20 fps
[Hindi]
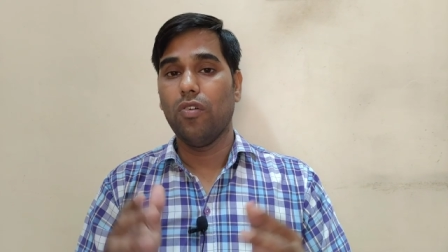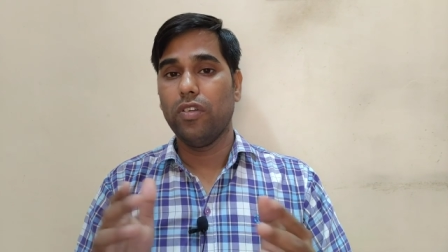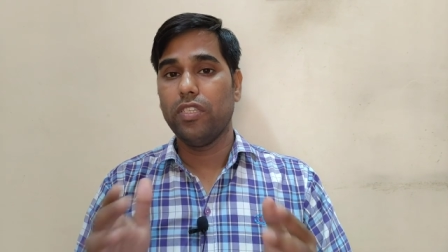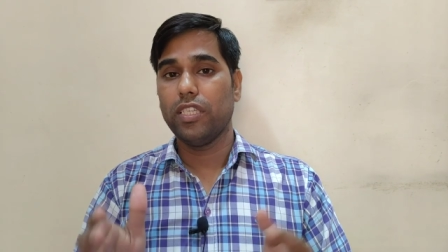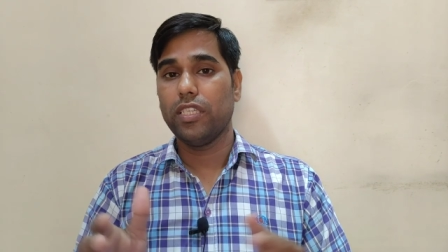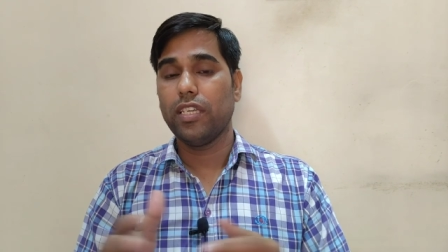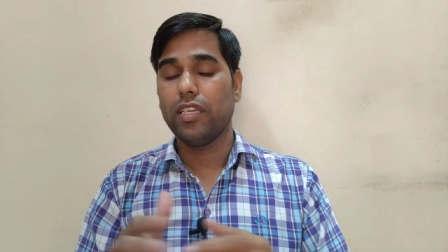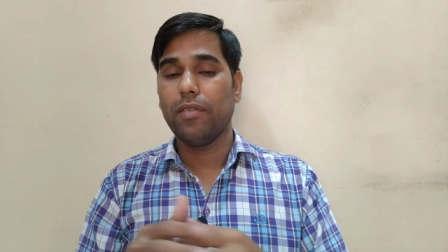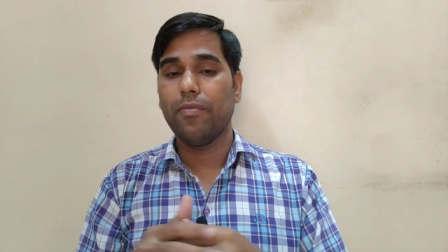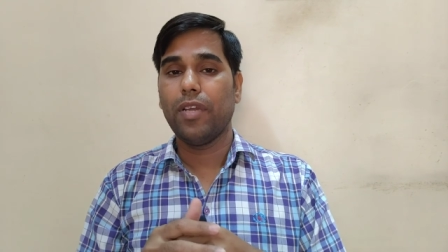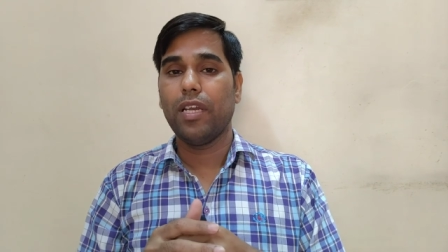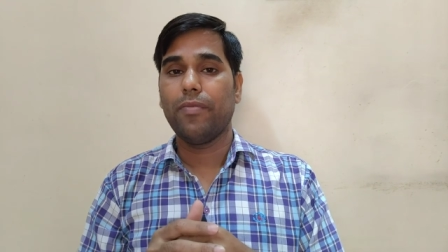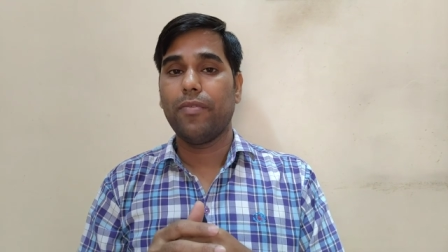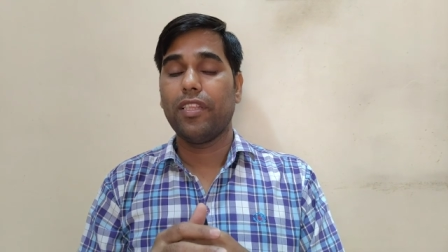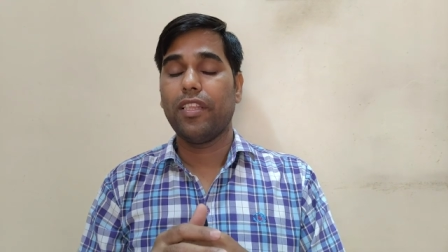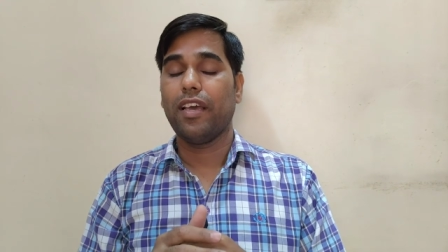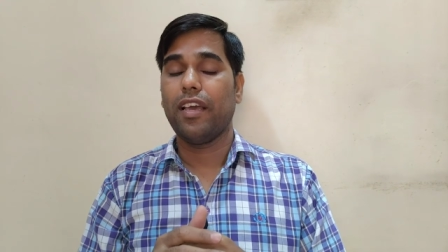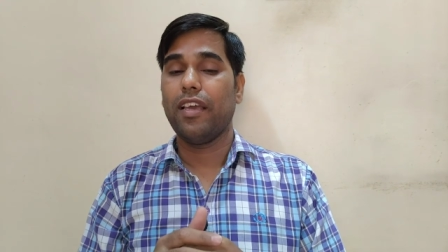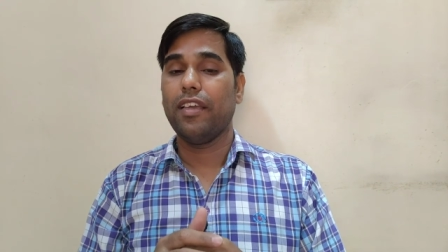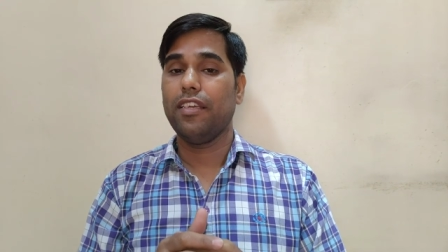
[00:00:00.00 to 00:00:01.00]
और जैसा कि मैंने
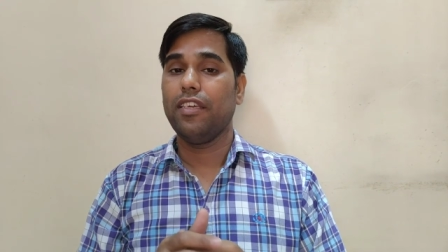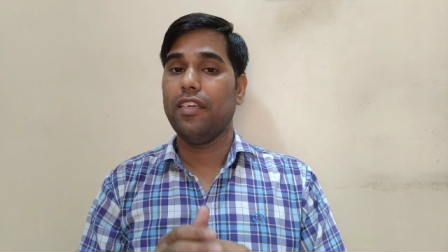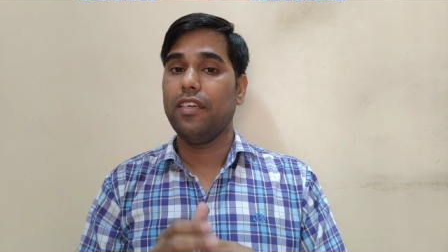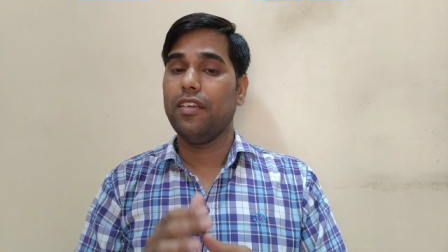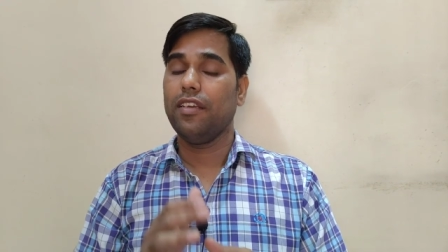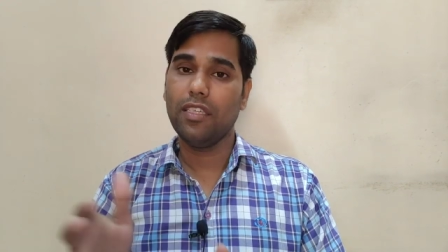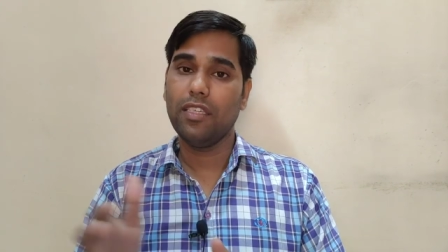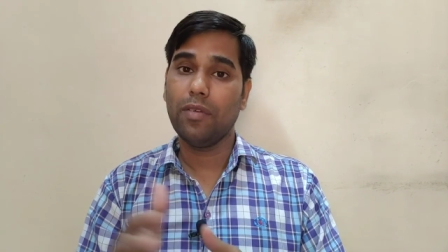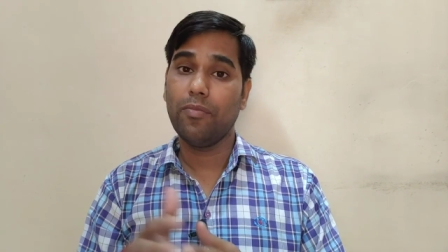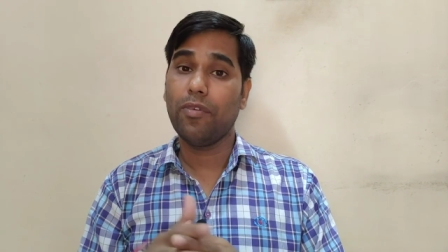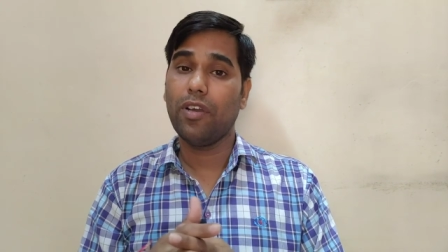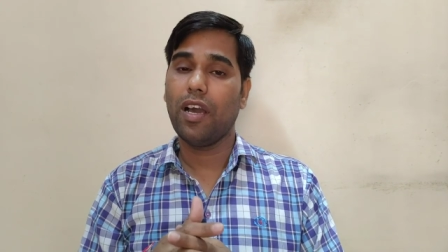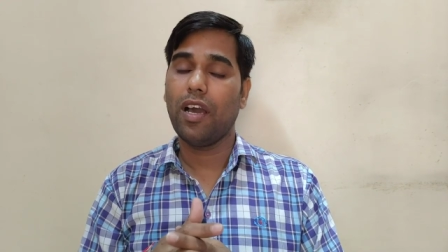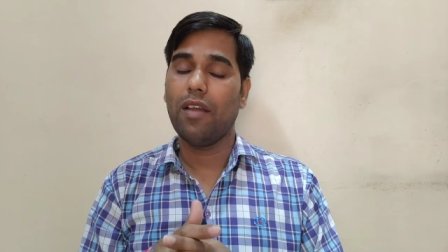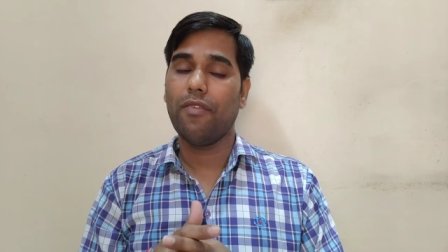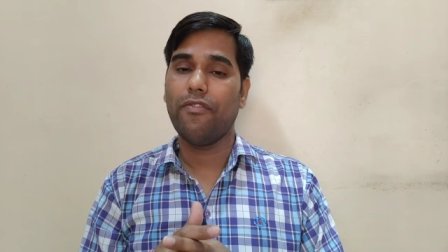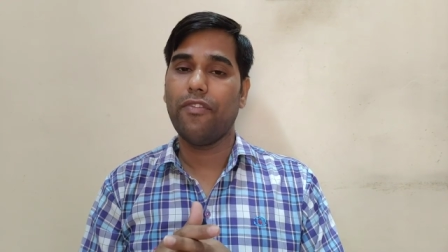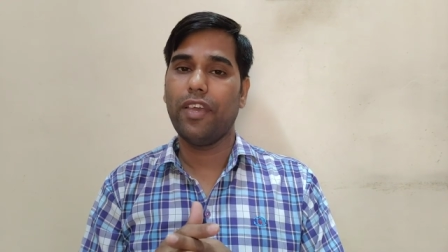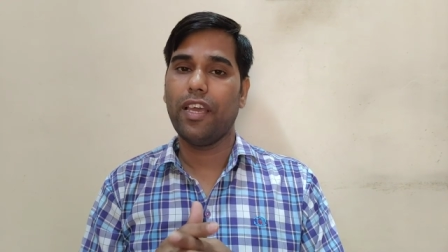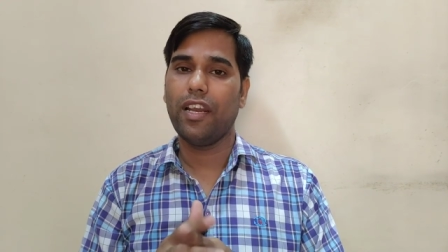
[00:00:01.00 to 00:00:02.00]
बताया कि जब
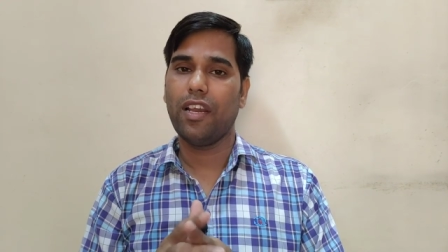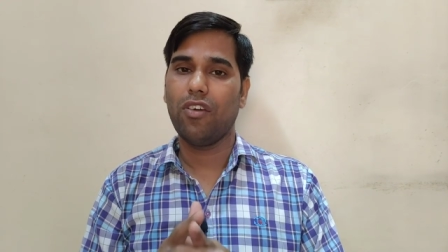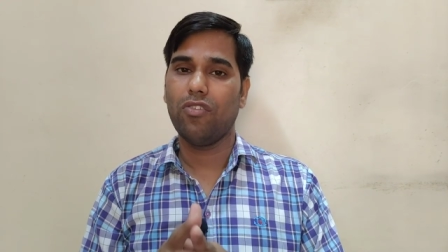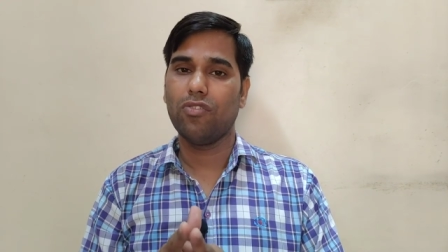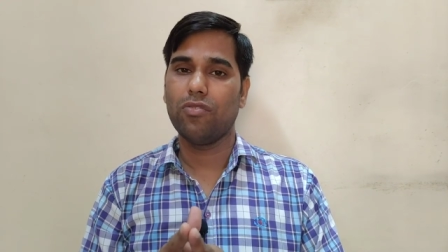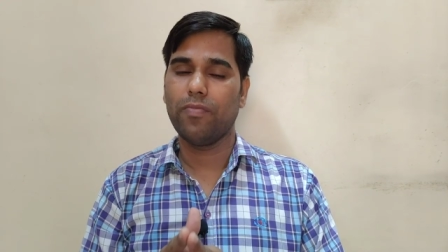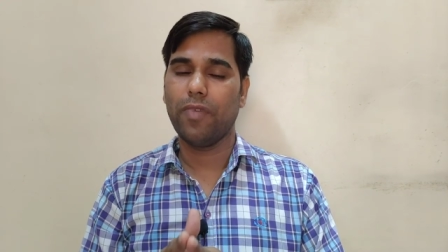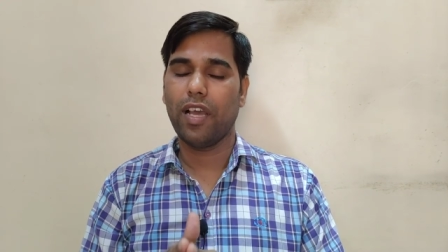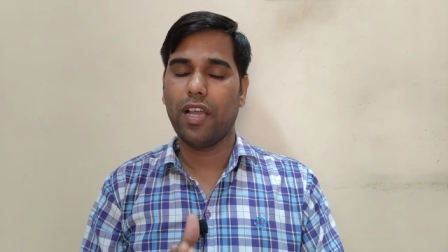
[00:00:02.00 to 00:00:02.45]
कार वेयर हाउस